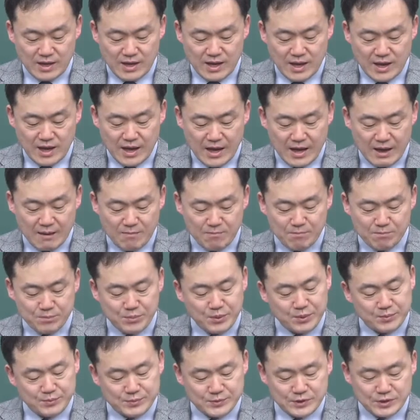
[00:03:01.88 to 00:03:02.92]

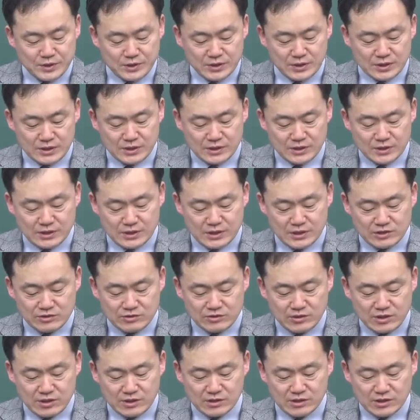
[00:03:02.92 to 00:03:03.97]
합법적인
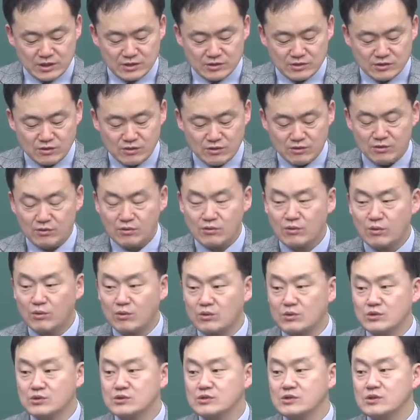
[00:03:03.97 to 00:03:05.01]
기준에 의해서
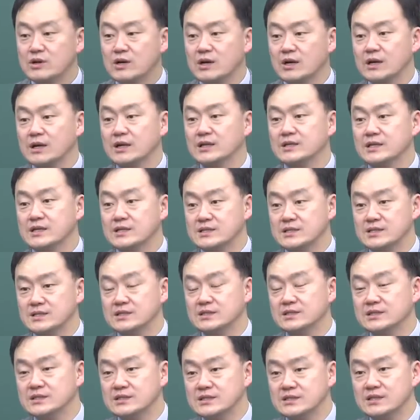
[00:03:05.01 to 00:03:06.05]
공정하게 다스리는
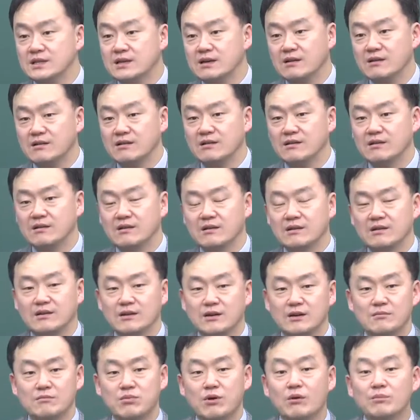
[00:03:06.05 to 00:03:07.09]
것이다.
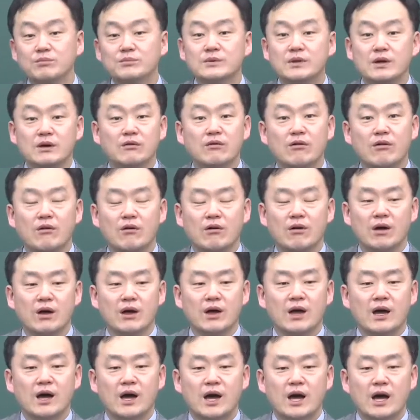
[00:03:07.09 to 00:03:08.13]
법대로
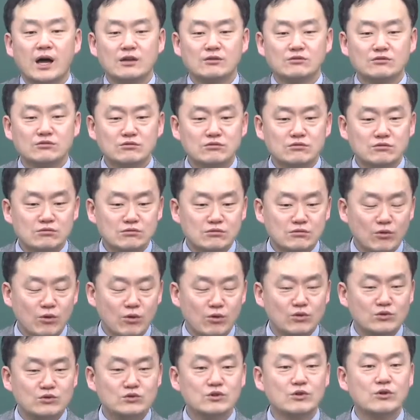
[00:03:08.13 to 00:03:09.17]
아주
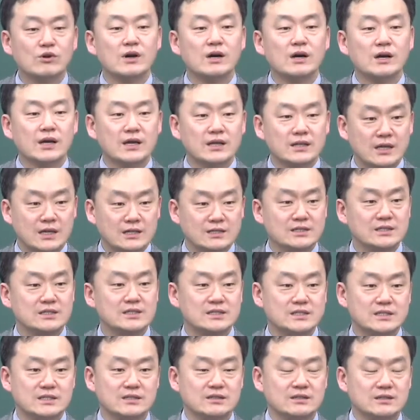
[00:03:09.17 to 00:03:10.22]
공정하게
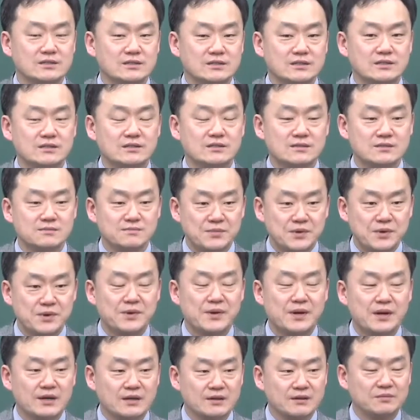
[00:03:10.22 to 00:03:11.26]
다스리시는 것을
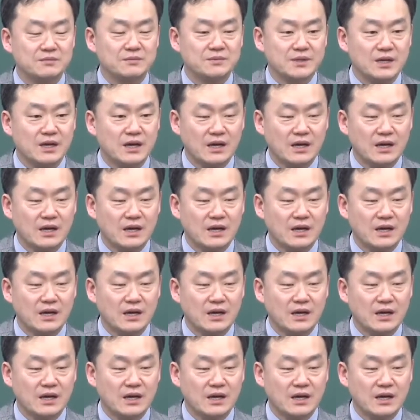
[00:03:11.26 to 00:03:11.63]
표현하는 겁니다.